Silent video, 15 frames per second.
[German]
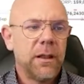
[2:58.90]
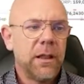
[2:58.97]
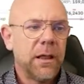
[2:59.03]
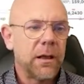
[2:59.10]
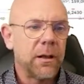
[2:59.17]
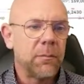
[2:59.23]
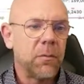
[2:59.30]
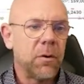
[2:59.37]

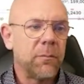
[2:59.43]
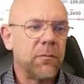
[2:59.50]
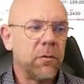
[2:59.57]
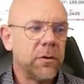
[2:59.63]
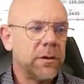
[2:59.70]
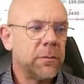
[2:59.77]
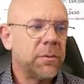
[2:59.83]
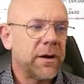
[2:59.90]
ähm,
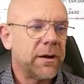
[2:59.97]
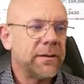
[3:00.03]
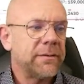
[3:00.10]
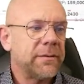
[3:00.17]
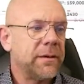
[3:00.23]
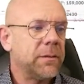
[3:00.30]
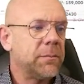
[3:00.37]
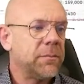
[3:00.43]
obwohl die
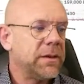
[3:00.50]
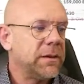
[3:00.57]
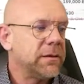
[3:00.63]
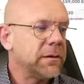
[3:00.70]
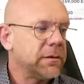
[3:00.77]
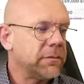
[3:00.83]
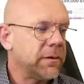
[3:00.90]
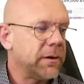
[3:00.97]
Preise eben
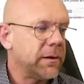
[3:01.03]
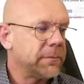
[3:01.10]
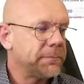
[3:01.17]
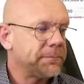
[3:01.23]
niedrig waren.